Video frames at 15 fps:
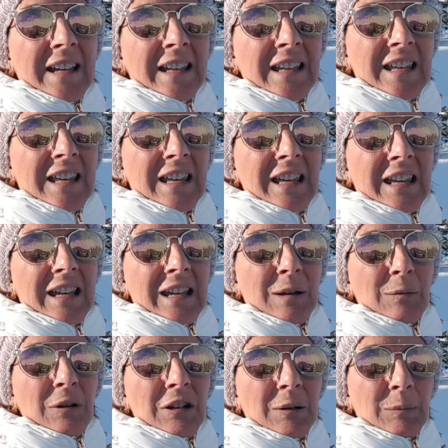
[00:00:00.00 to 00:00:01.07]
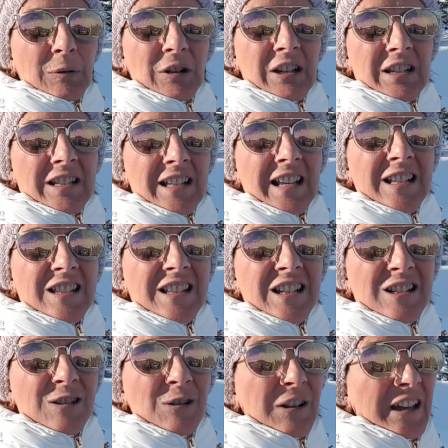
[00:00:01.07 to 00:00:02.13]
Y bueno, pues esto
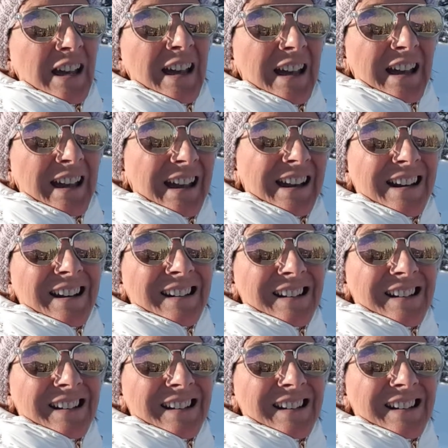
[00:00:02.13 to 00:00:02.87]
es lo que en